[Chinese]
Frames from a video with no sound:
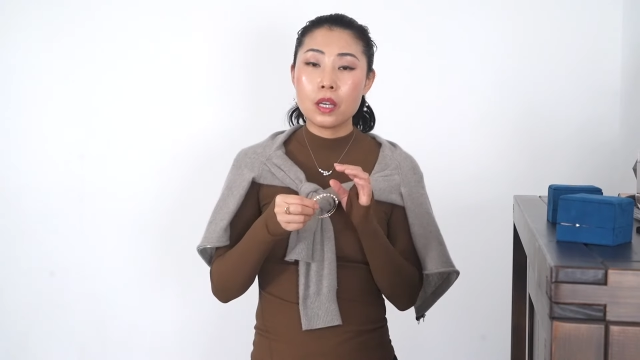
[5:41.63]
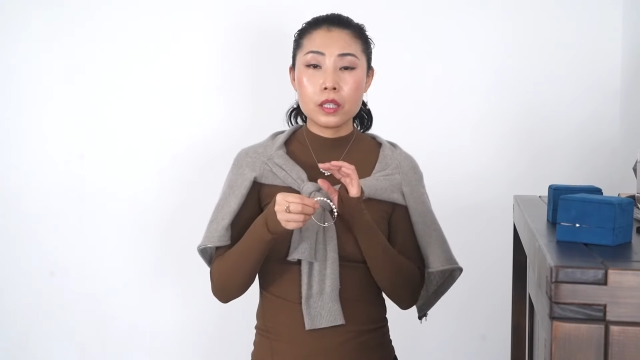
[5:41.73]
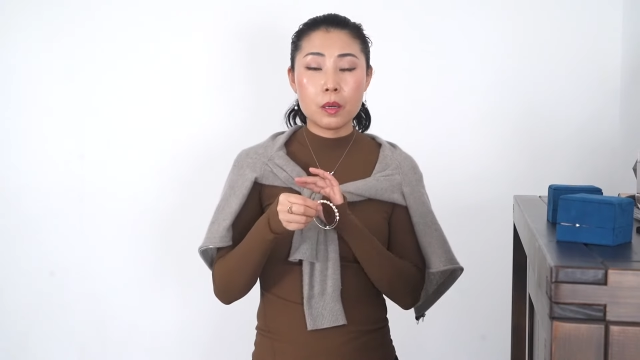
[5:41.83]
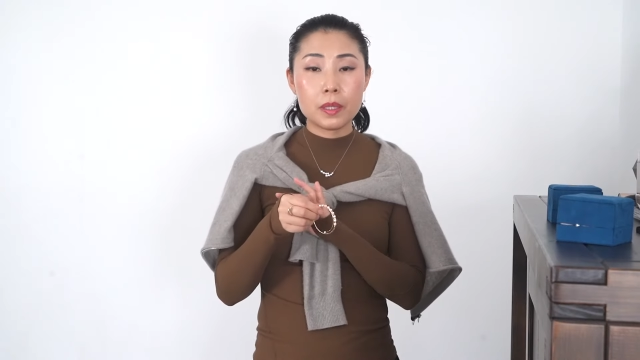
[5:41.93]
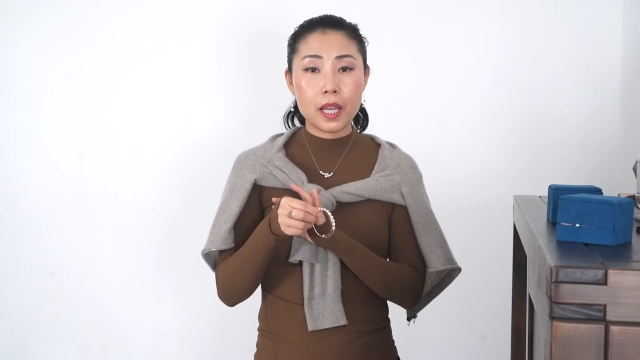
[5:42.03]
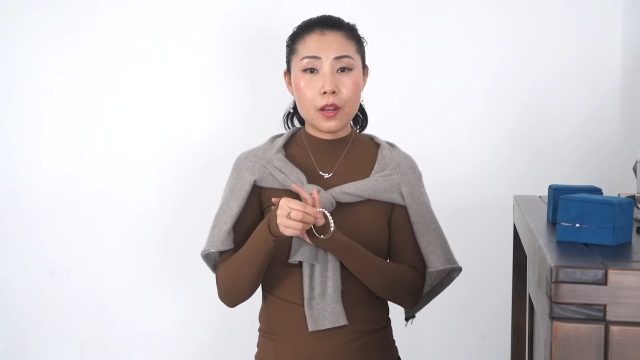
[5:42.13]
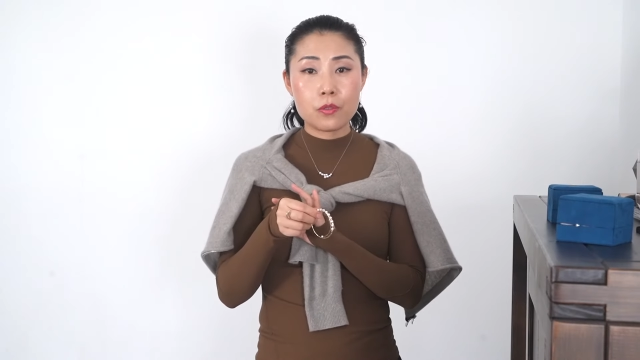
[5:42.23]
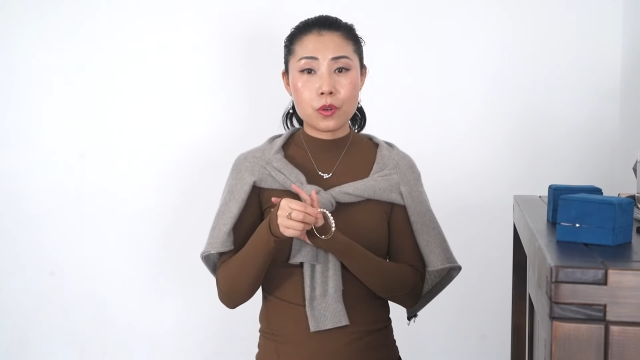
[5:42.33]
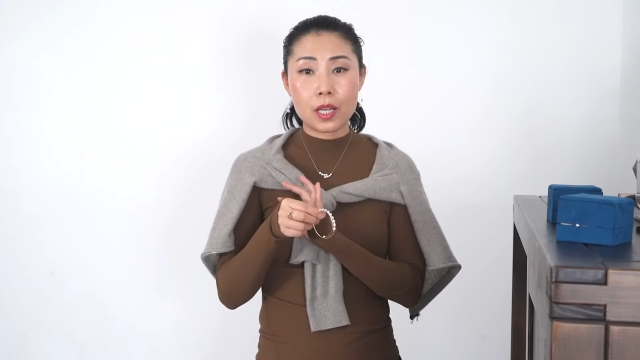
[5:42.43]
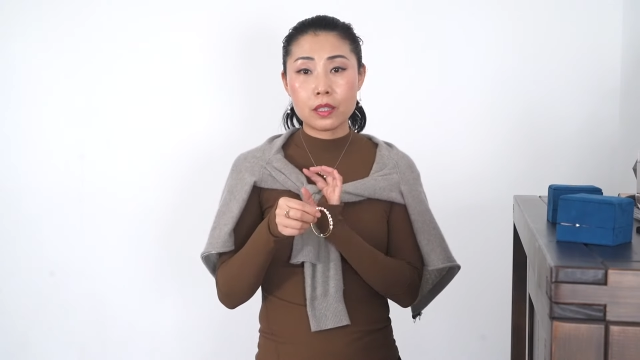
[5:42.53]
要么太
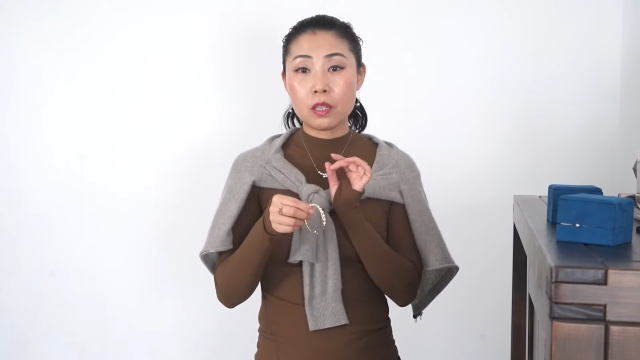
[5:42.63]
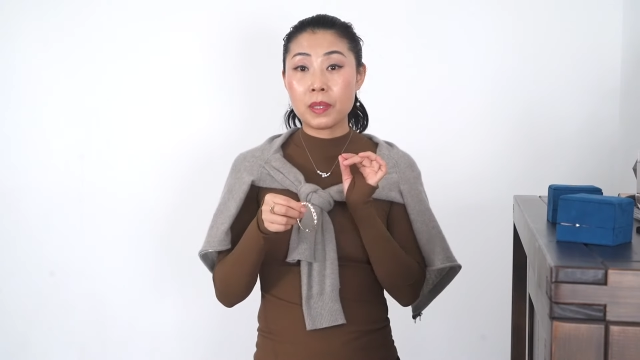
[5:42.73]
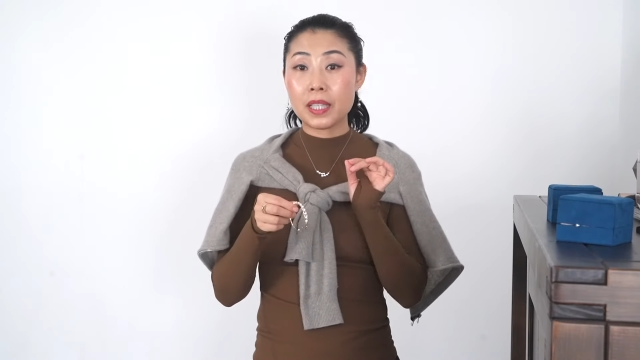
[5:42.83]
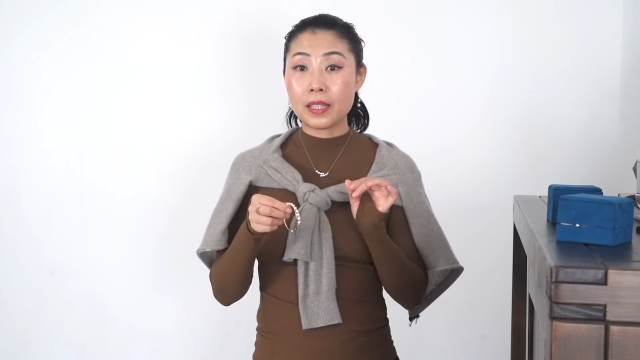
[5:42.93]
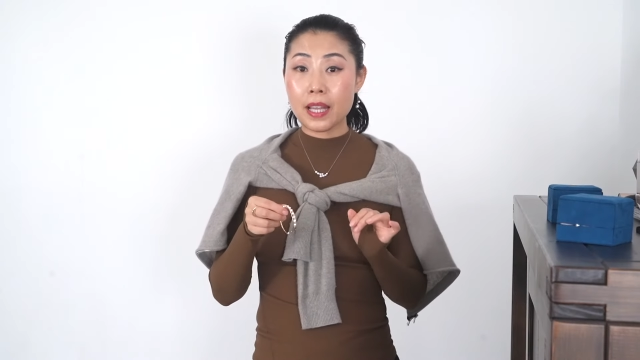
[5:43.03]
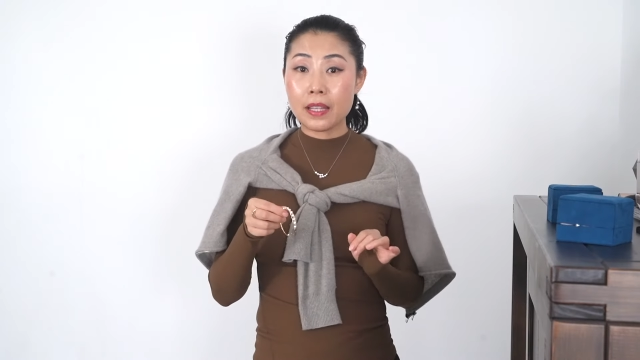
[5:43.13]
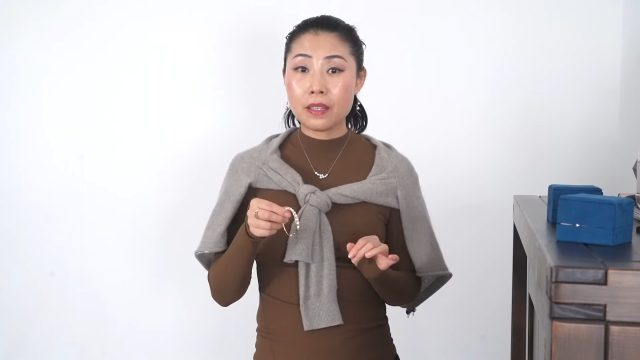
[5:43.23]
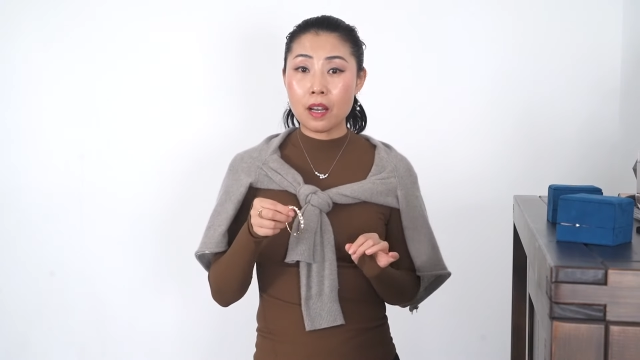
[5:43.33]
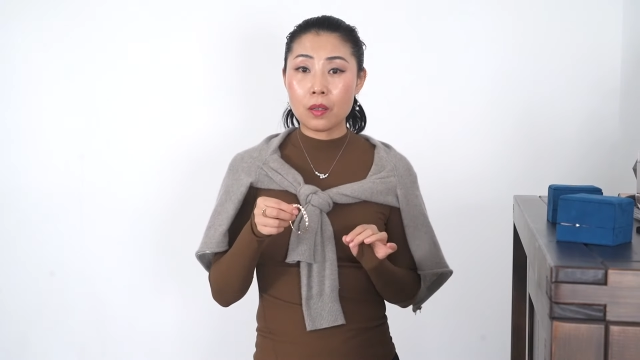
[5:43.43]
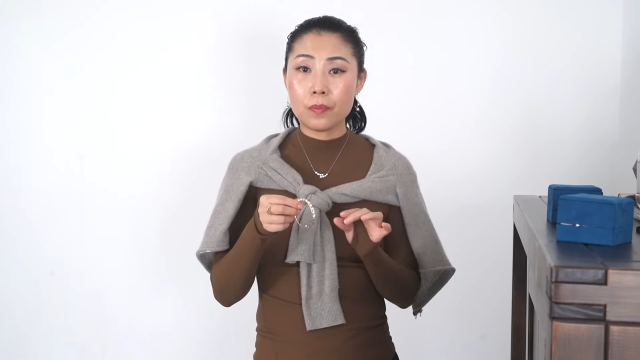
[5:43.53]
软，要么太单
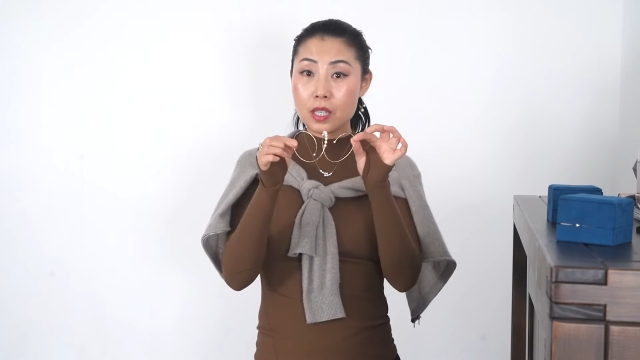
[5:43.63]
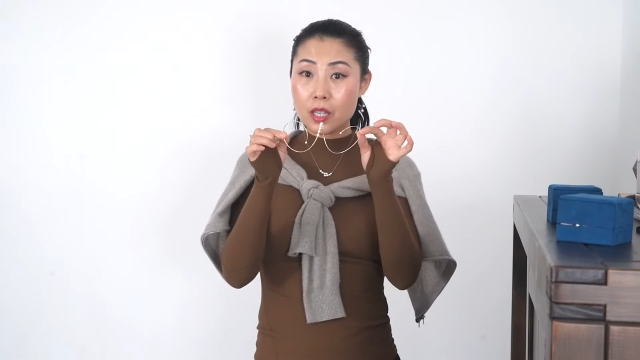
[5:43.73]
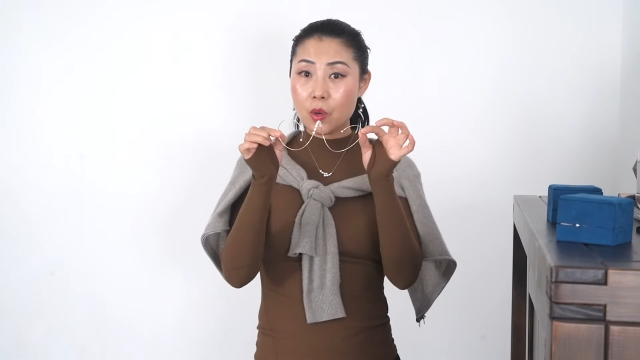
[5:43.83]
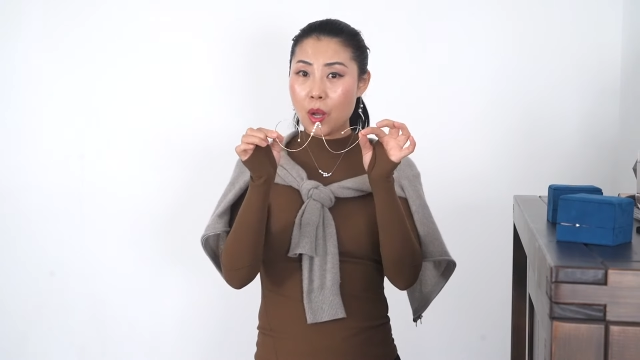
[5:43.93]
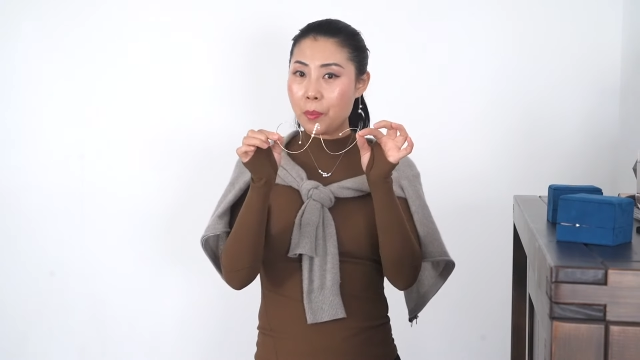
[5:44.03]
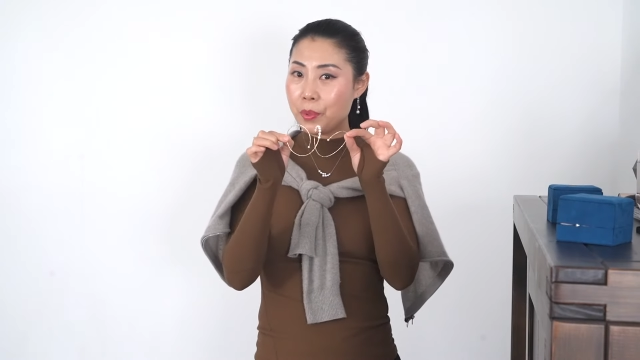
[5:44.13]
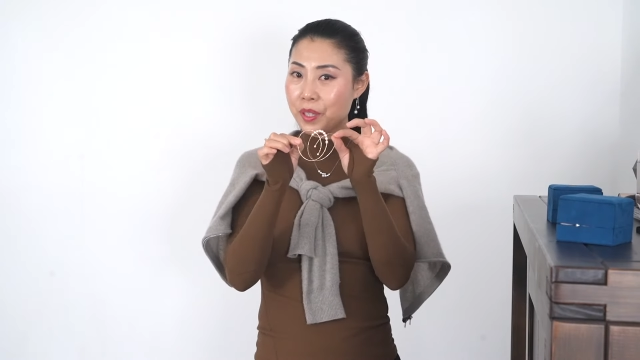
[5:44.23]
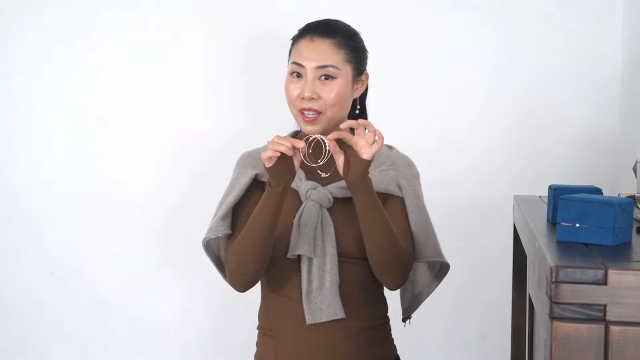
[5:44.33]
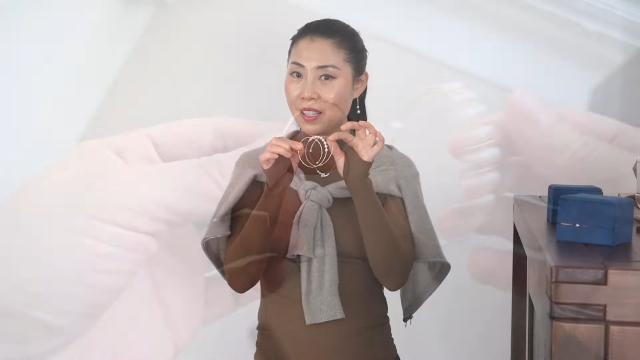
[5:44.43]
调。这个款不一